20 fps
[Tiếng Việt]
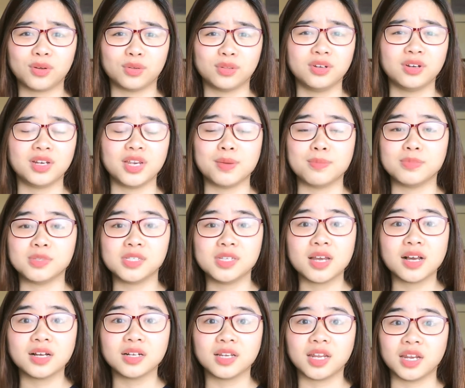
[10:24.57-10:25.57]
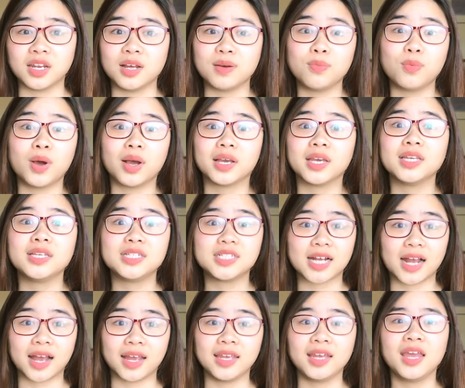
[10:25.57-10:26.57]
có thời điểm riêng để đưa hoa kết
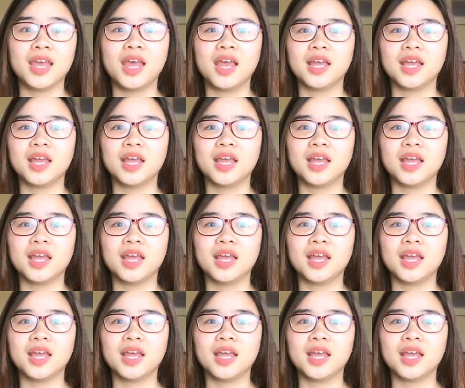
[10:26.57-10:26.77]
trái,